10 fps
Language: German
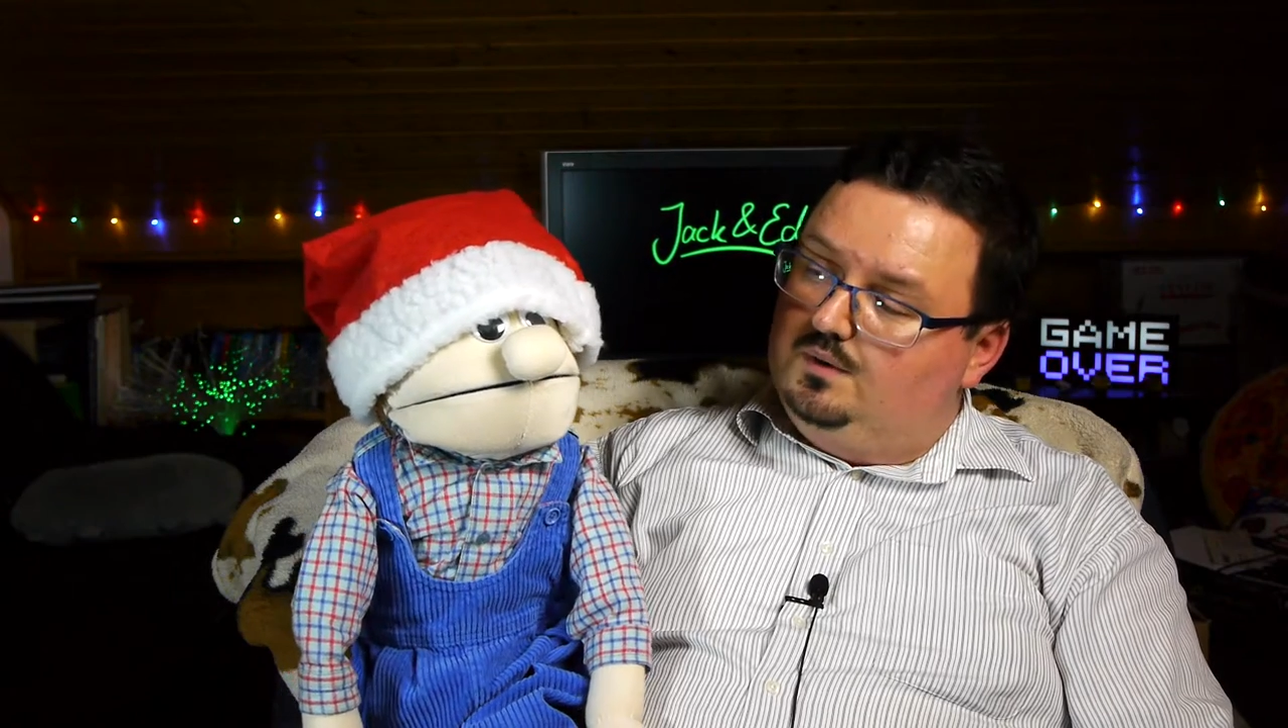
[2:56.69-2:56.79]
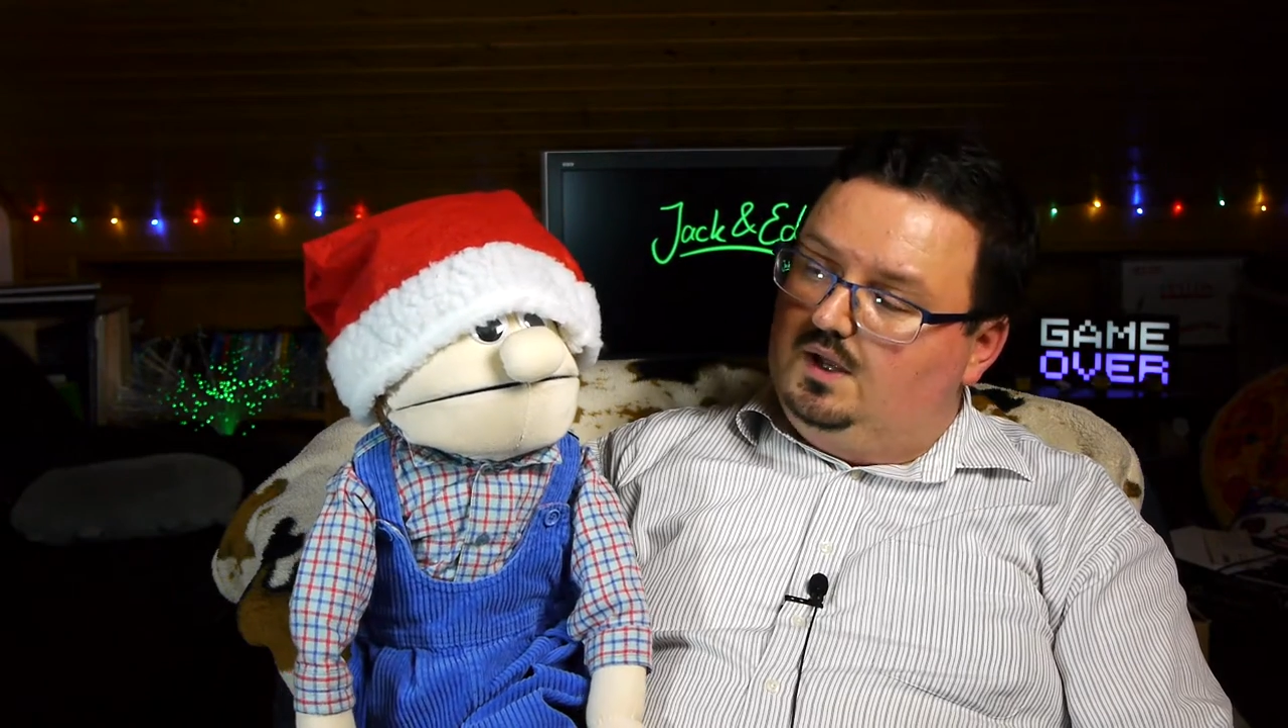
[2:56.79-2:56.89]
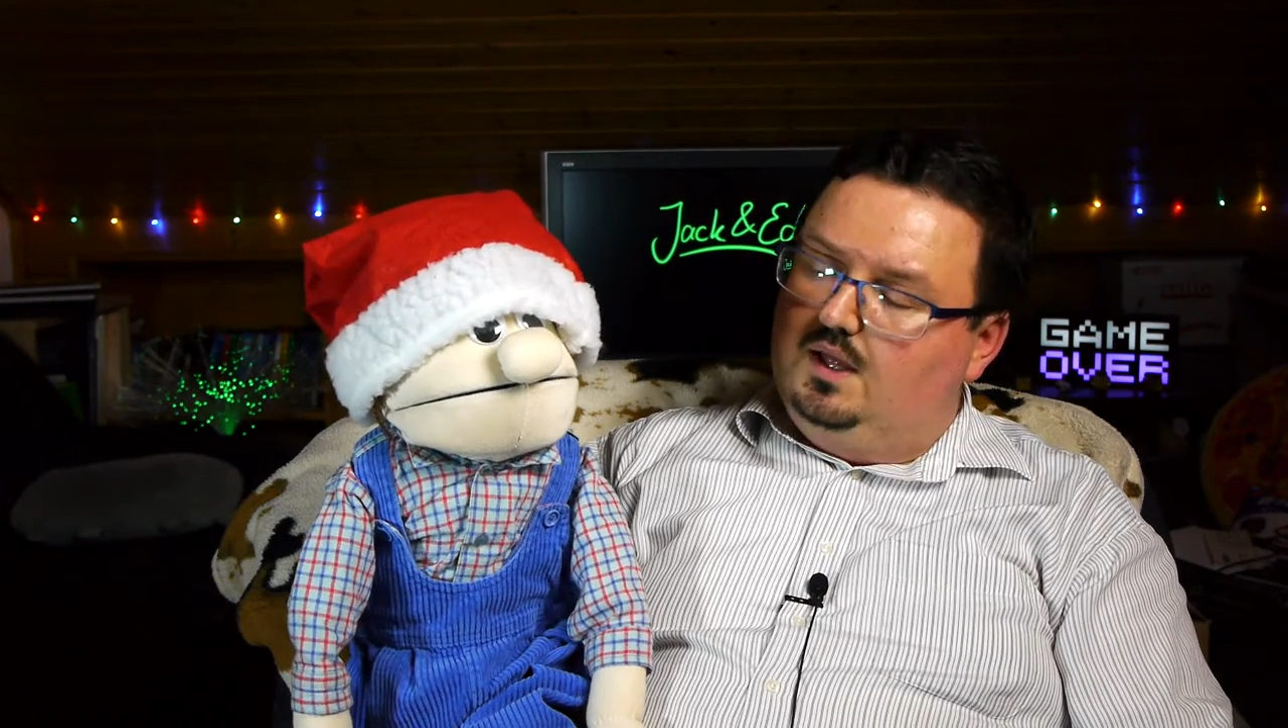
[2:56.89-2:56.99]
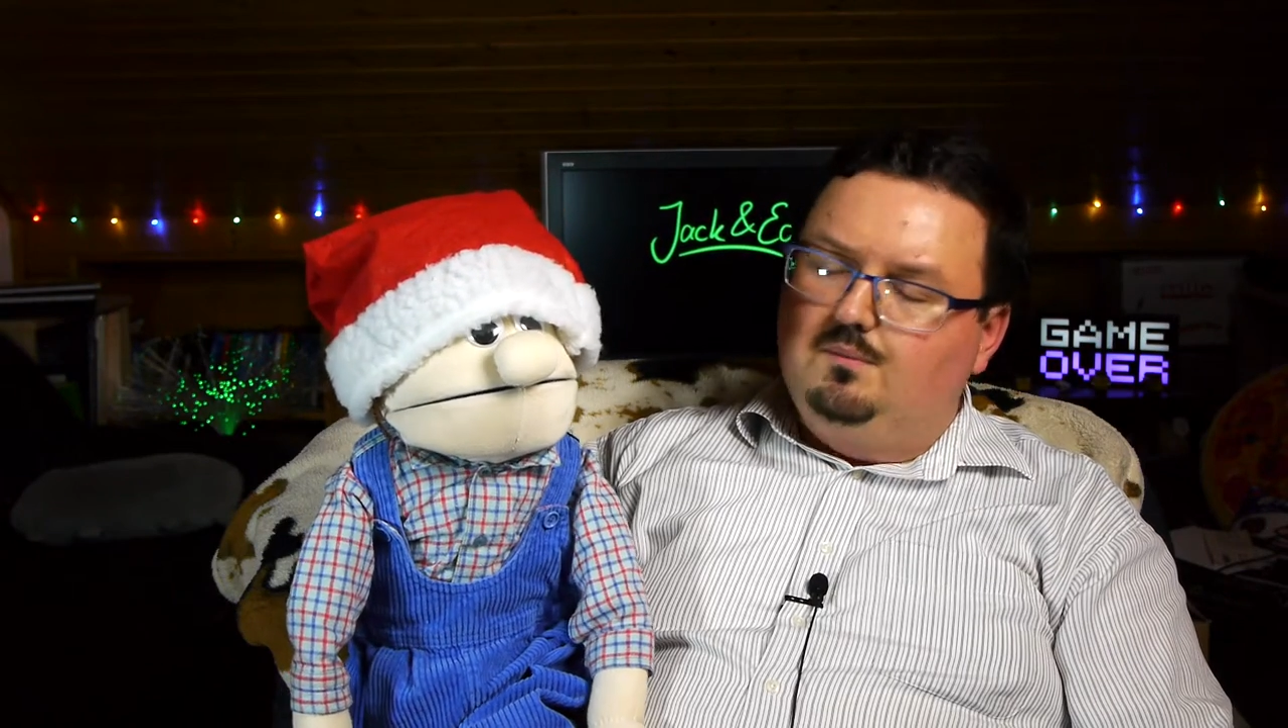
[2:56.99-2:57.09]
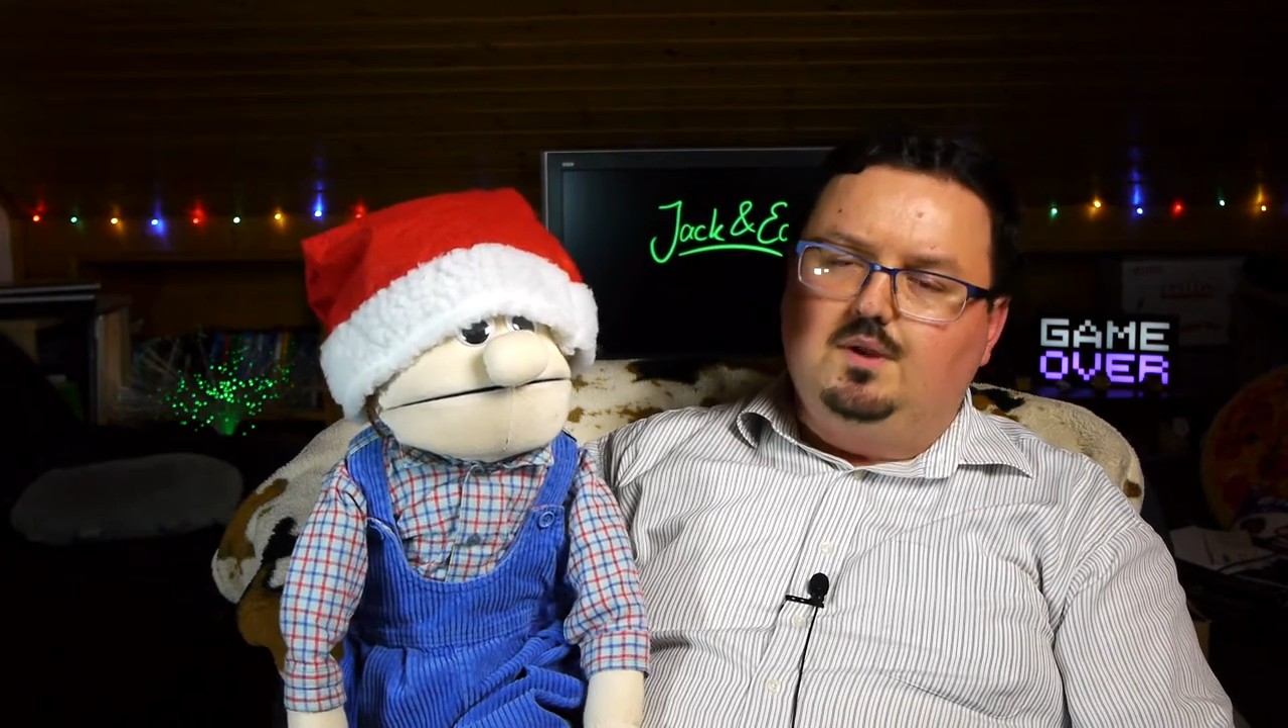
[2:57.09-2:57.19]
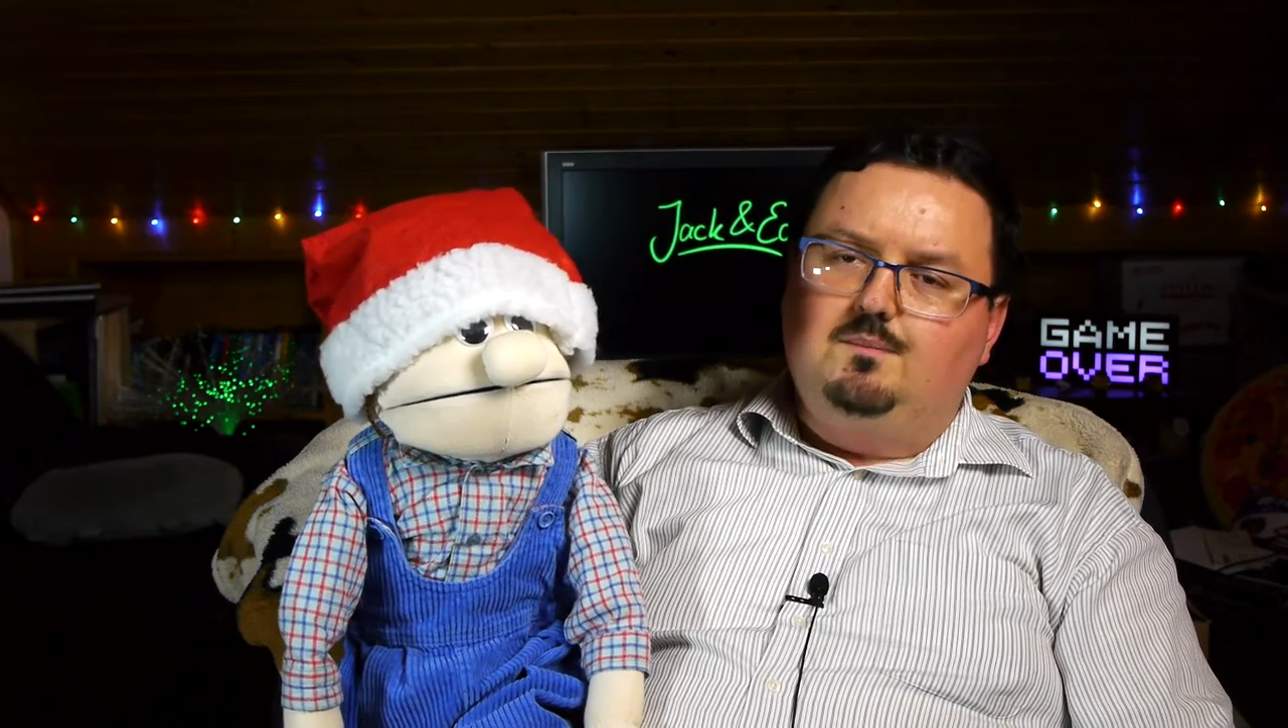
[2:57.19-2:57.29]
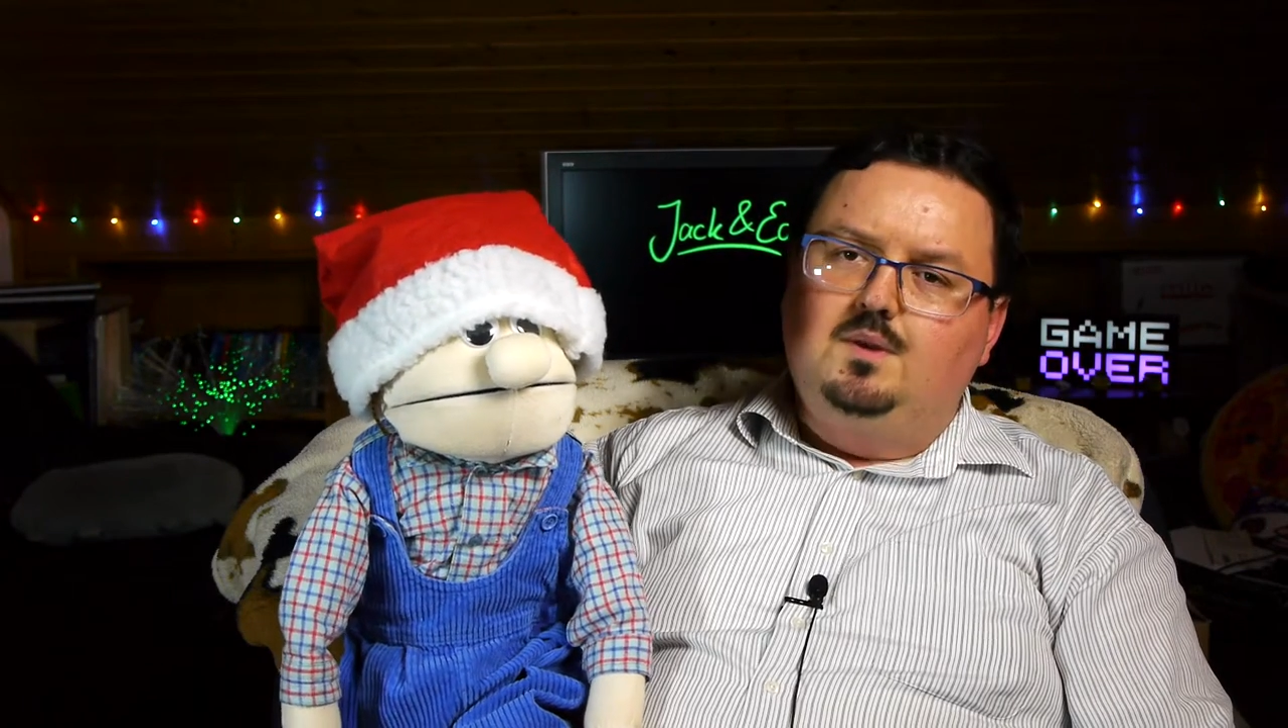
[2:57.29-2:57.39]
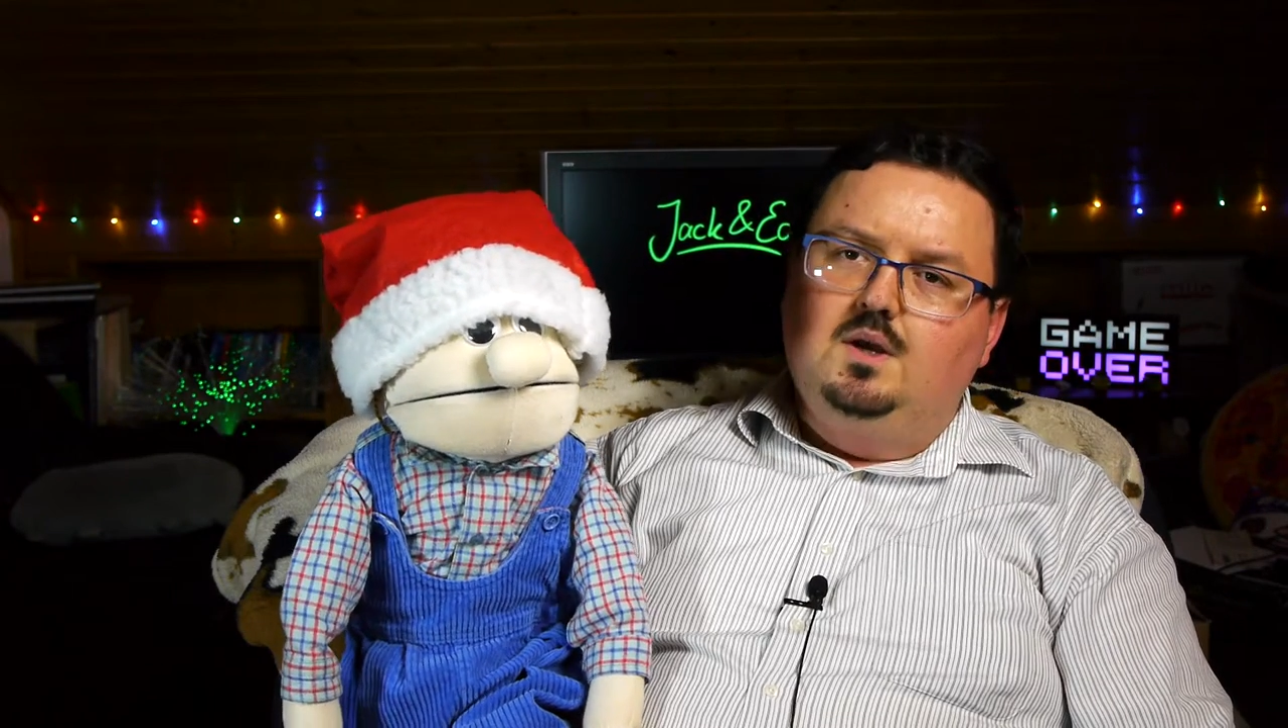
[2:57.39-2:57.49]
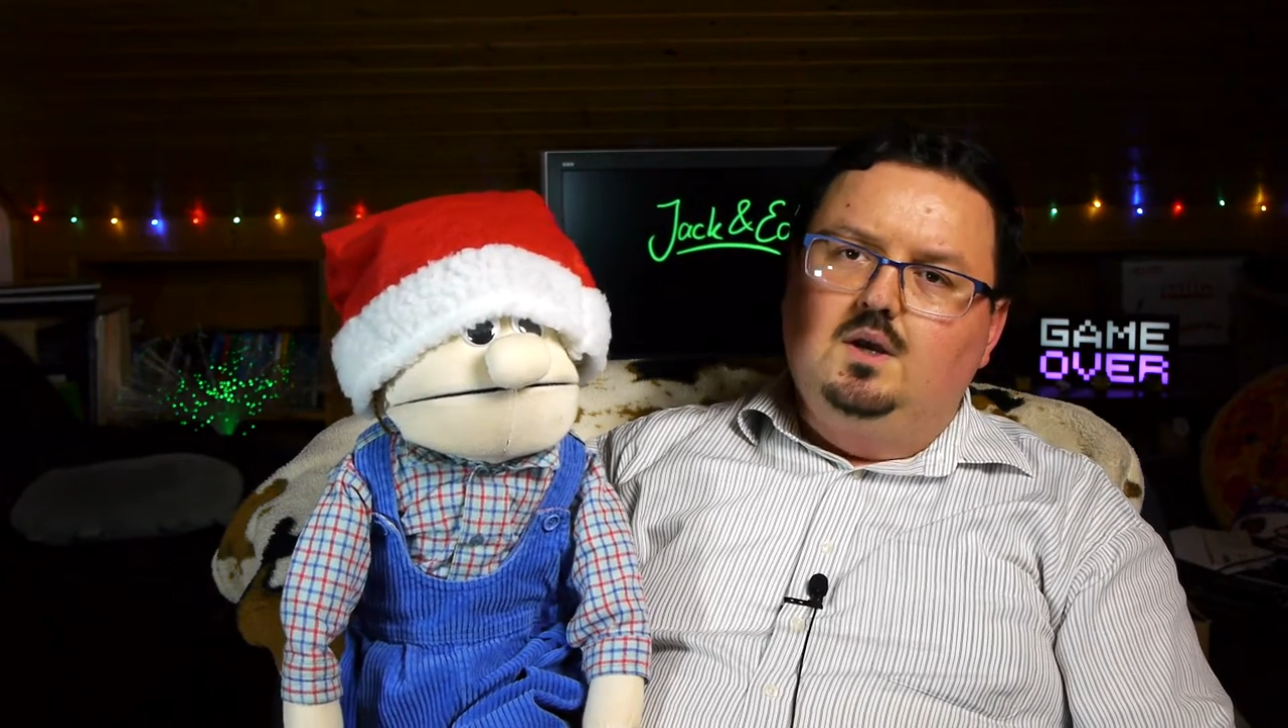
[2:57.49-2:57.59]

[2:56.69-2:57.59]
einen Abraham,